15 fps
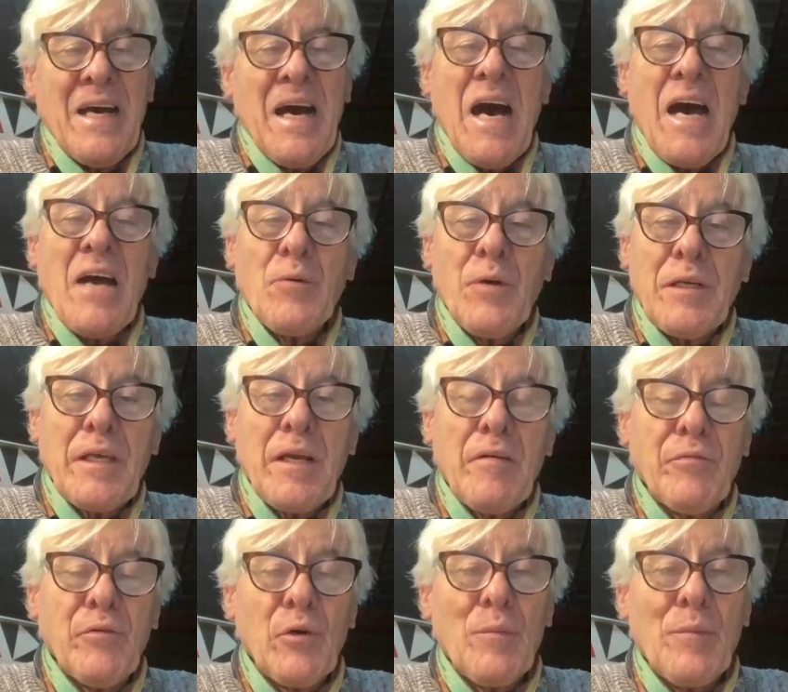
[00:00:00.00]
a, nuestra
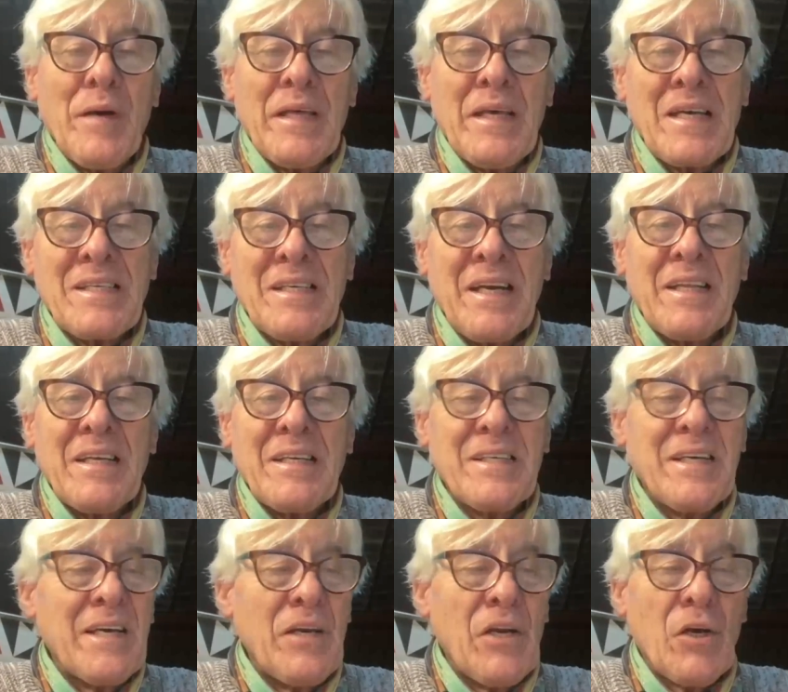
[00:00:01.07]
forma de hacer
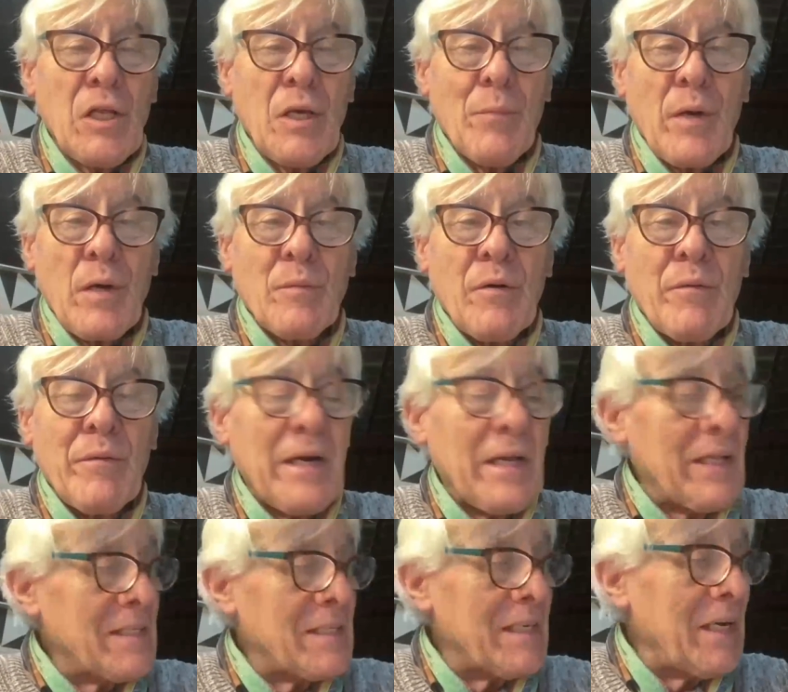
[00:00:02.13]
diseño, de promover
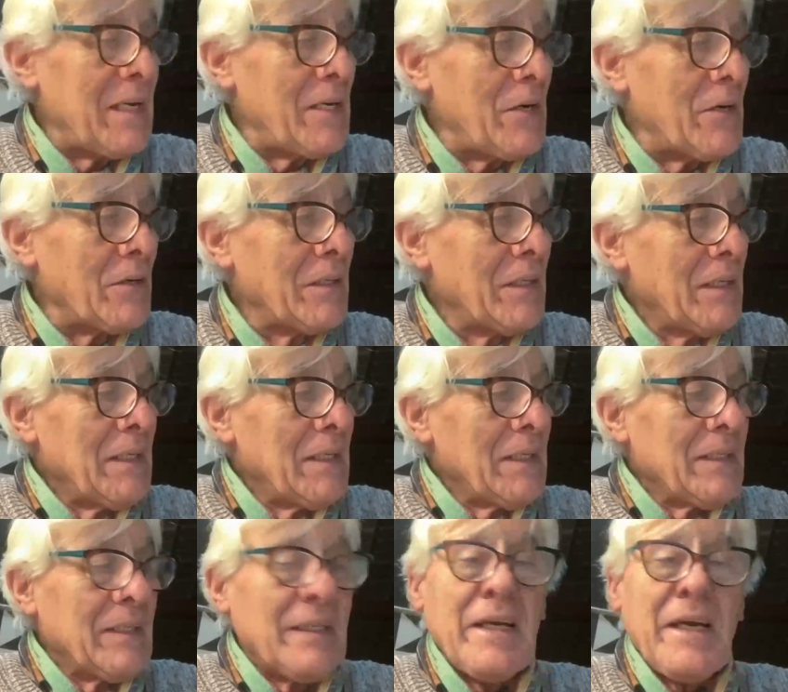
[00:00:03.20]
diseño,
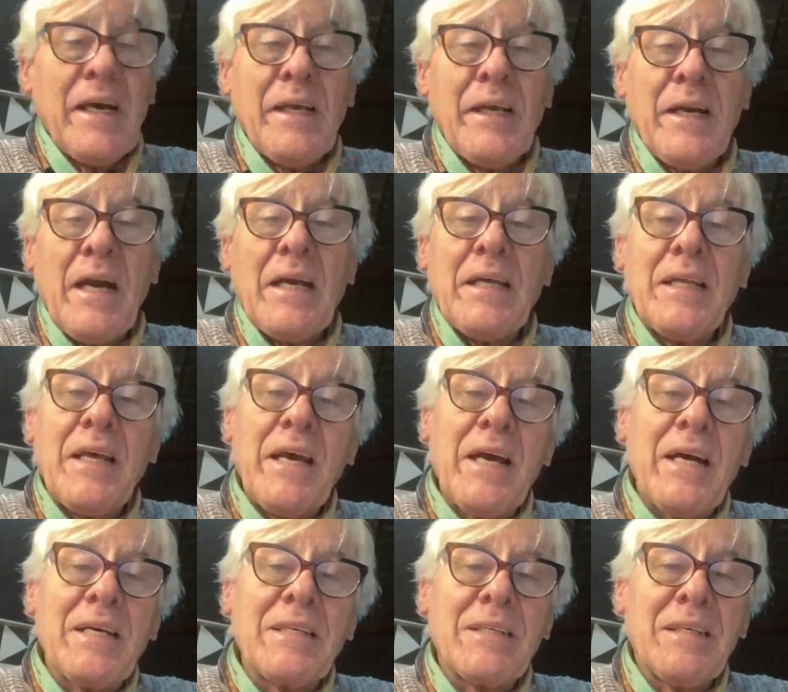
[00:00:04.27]
de generar
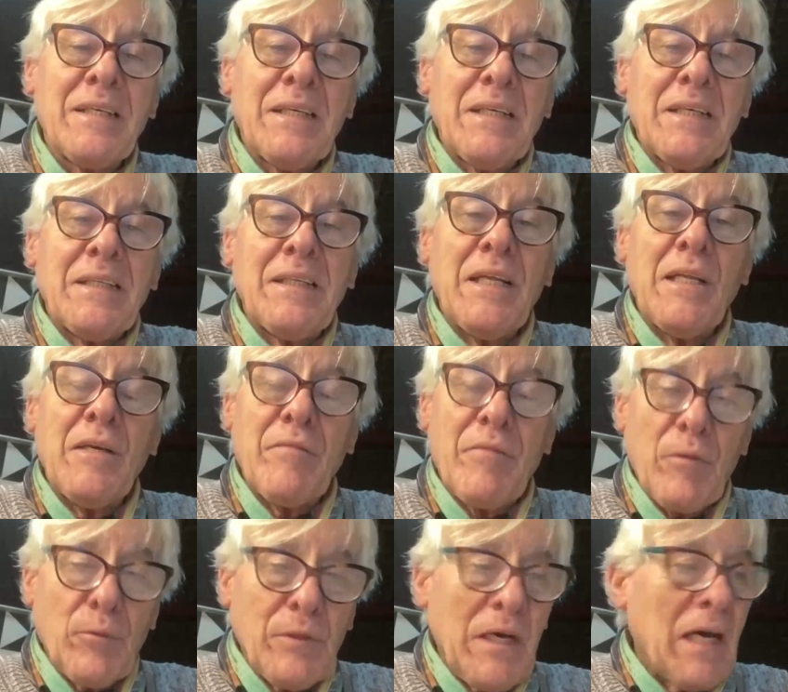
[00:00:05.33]
ideas, de
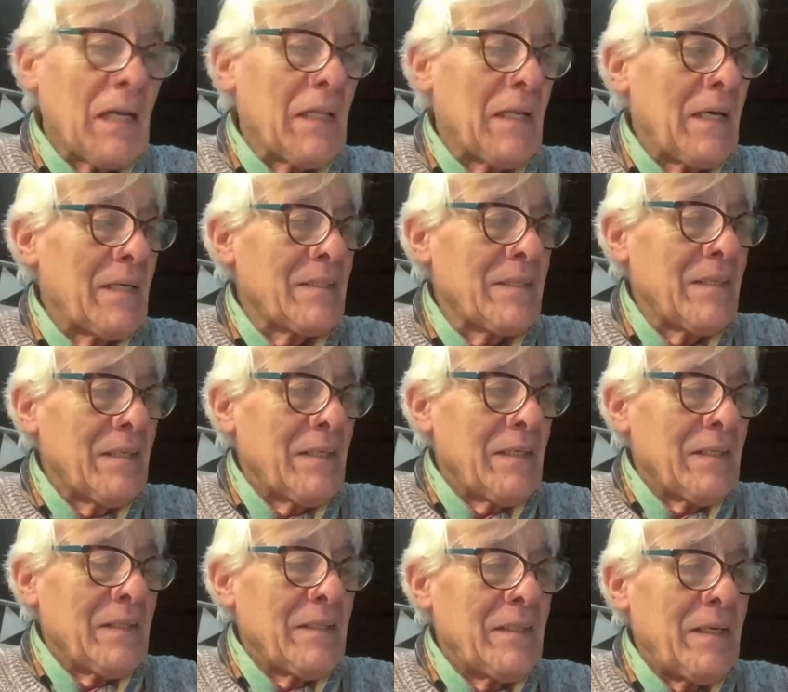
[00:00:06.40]
disfrutarlas,
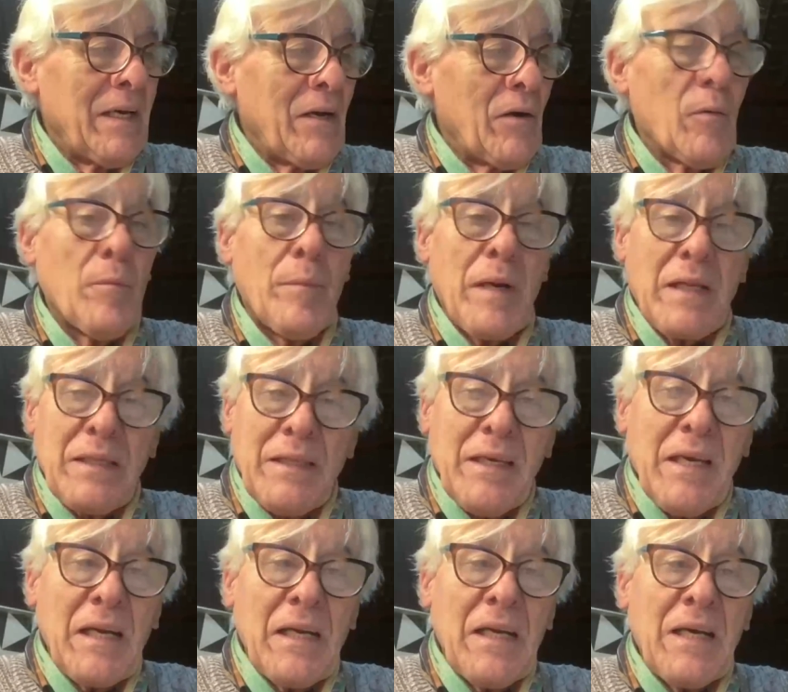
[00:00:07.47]
de
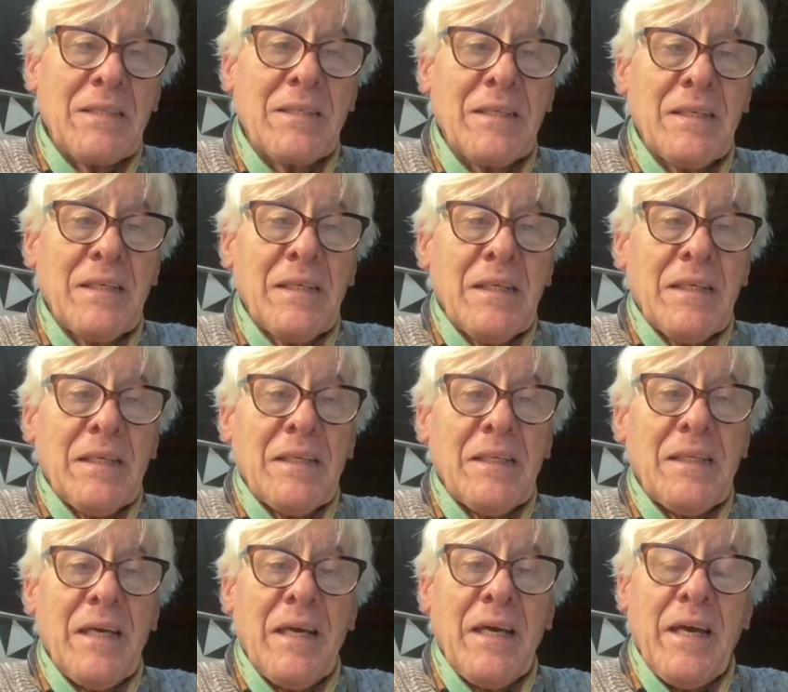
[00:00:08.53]
compartirlas,
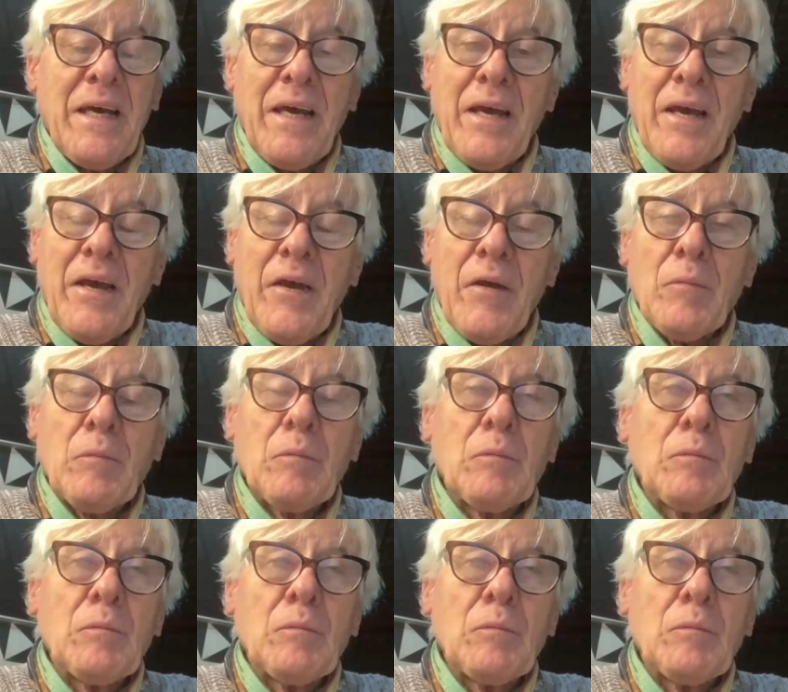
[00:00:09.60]
de...